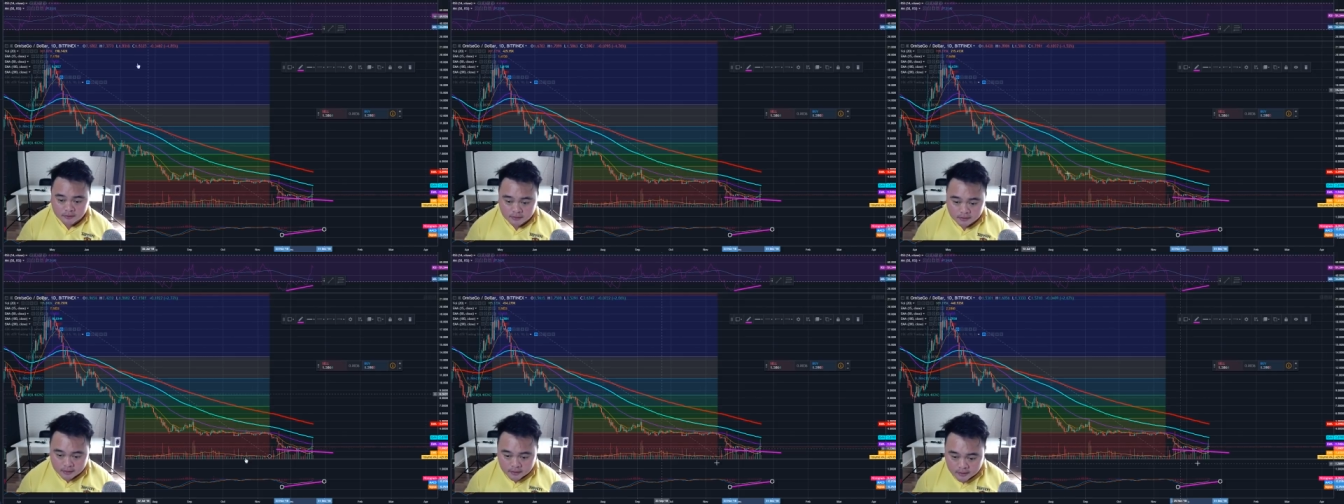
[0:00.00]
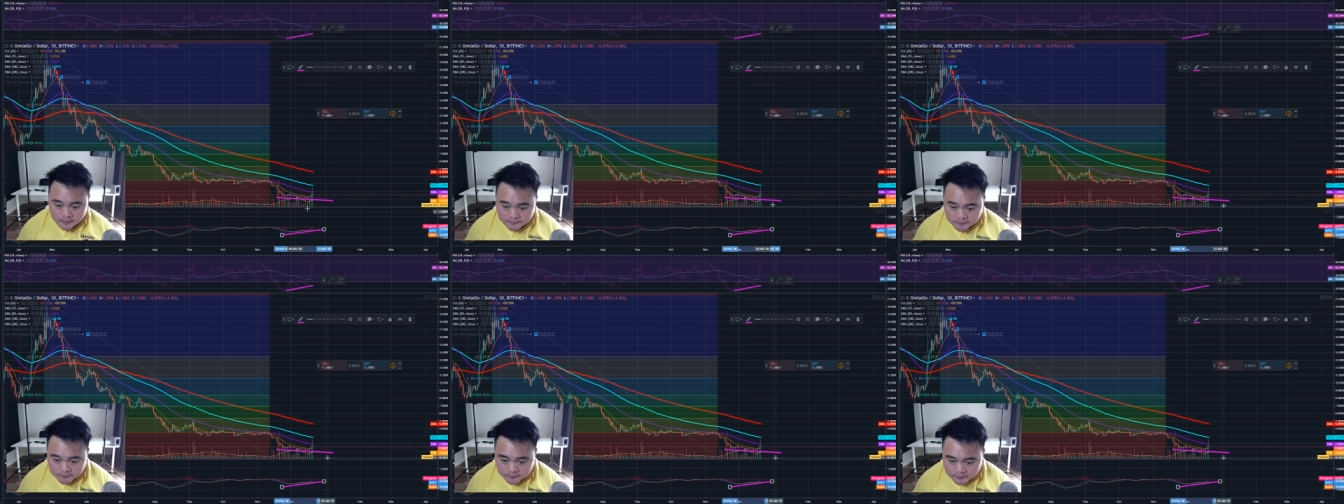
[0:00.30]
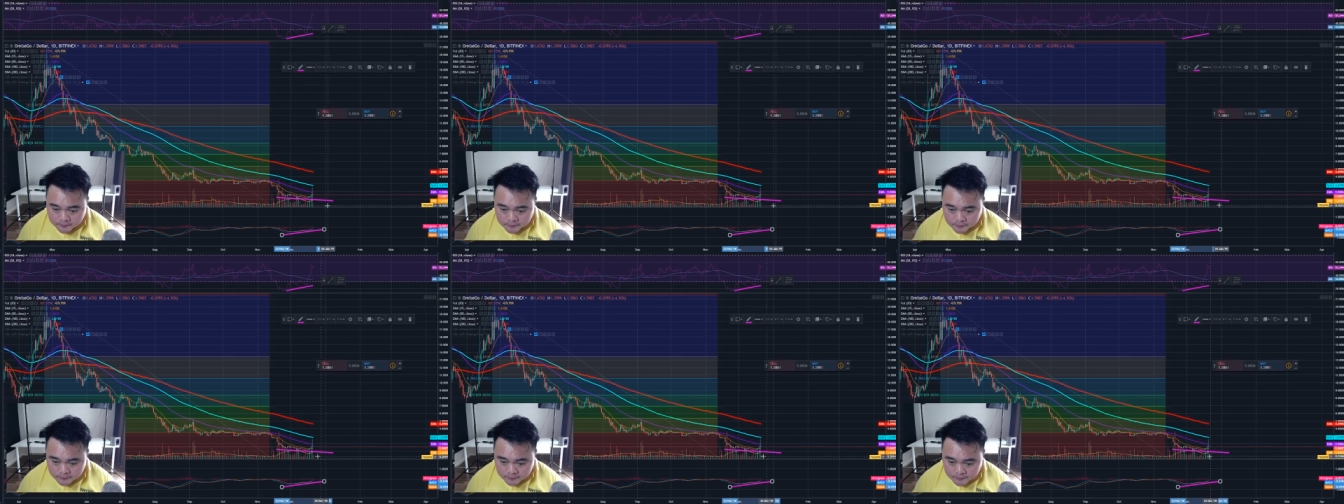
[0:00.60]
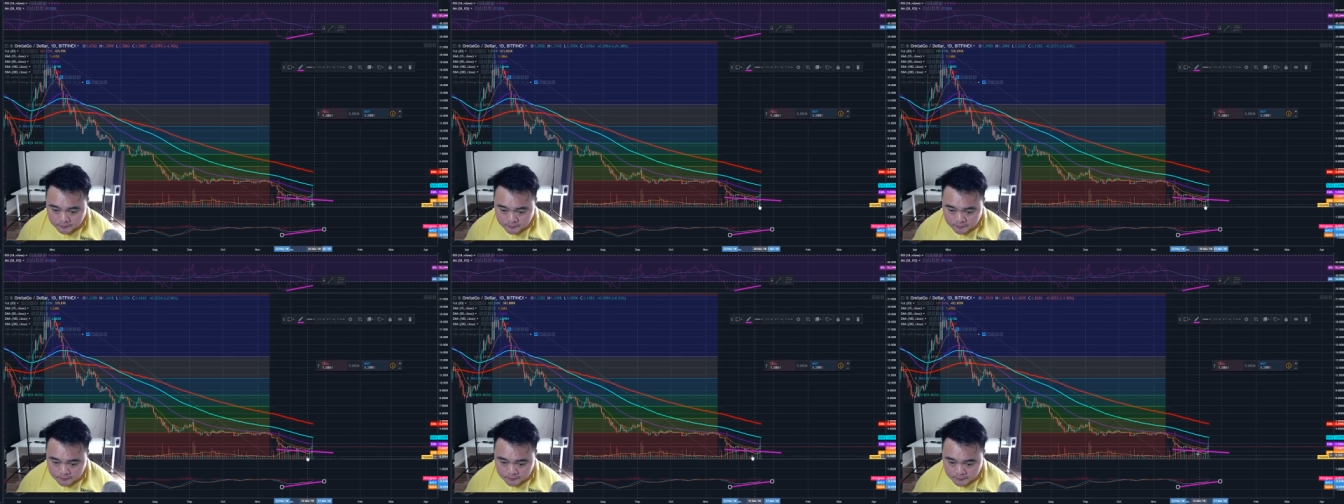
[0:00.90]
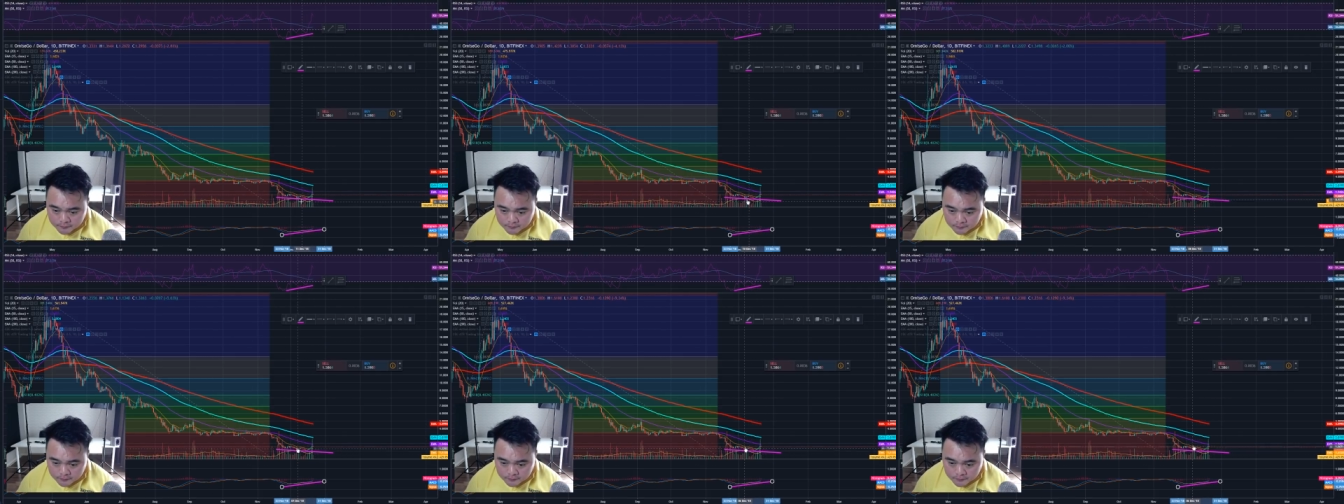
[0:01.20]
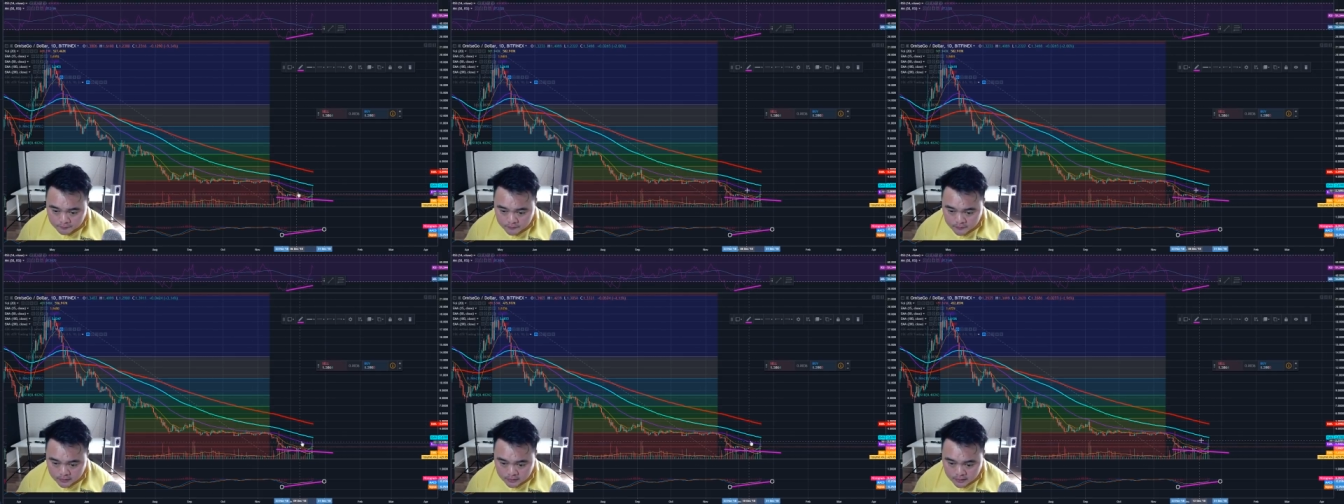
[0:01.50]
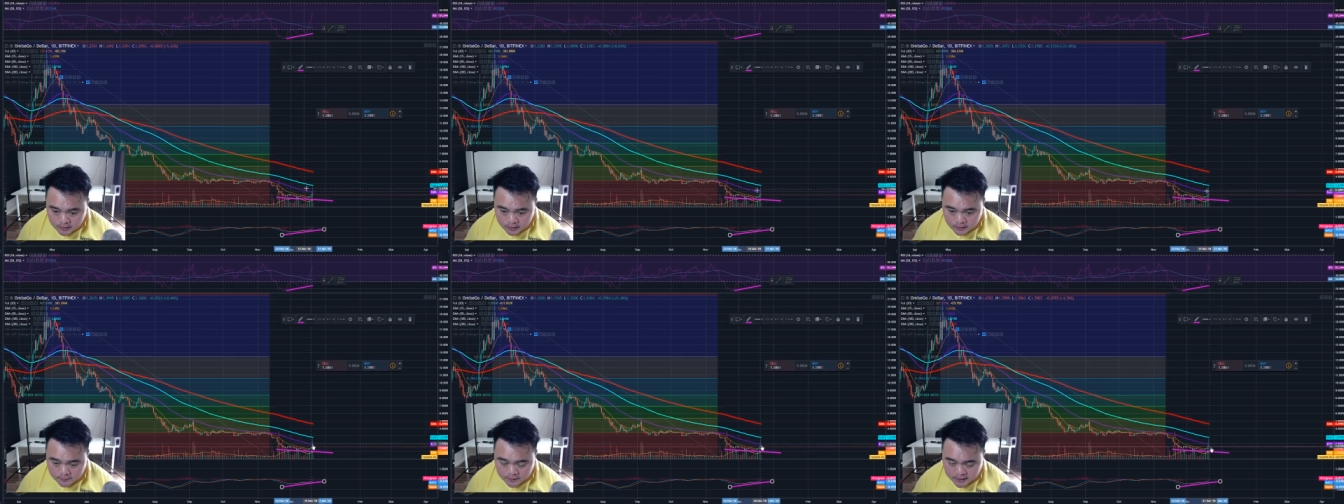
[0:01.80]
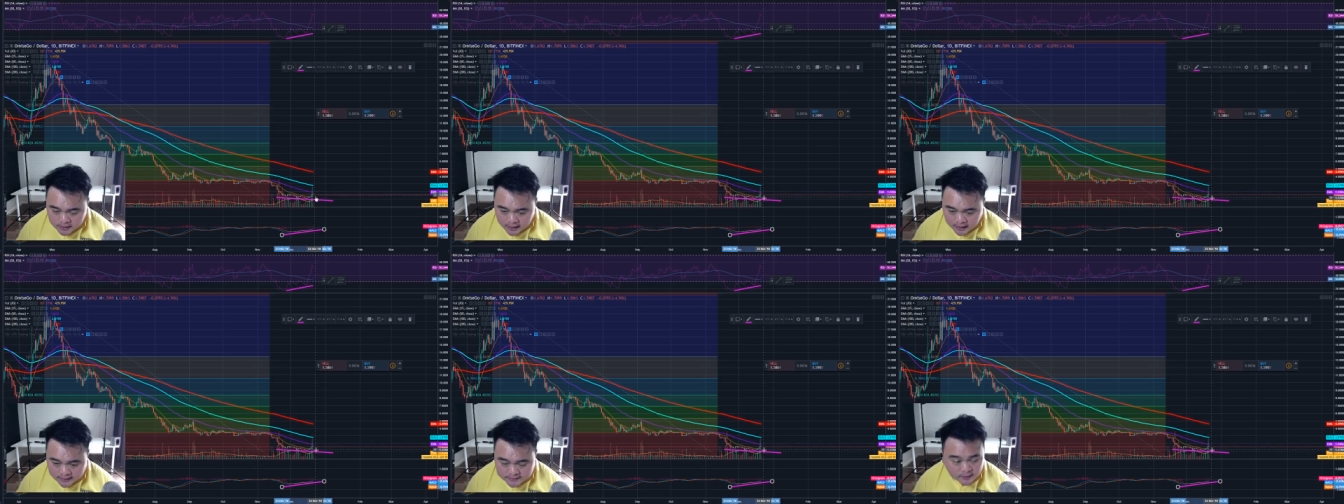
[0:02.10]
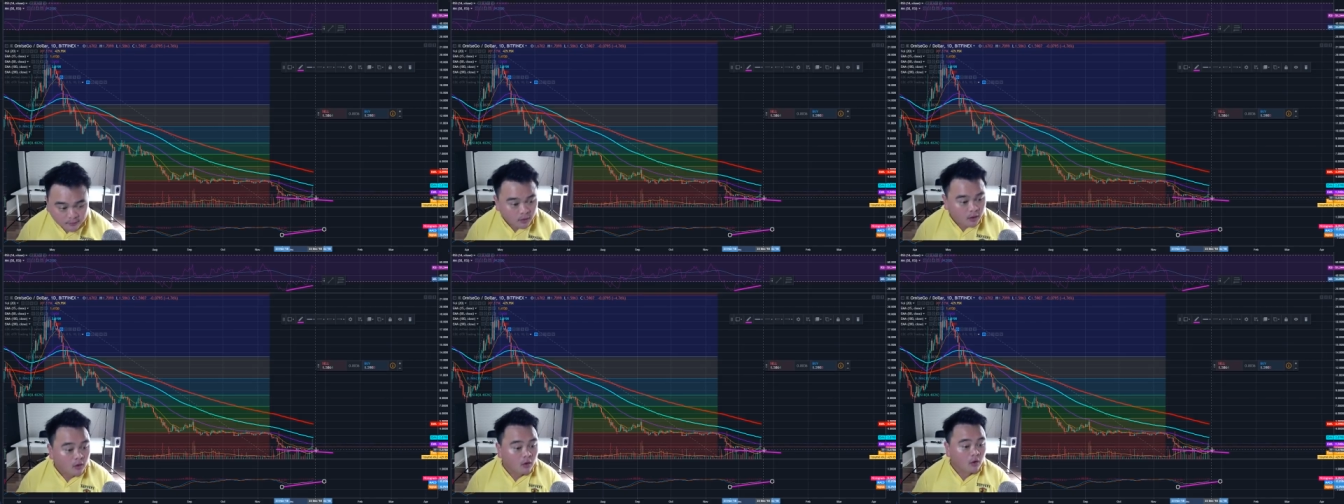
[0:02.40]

นะครับเริ่มมีหนาเศร้า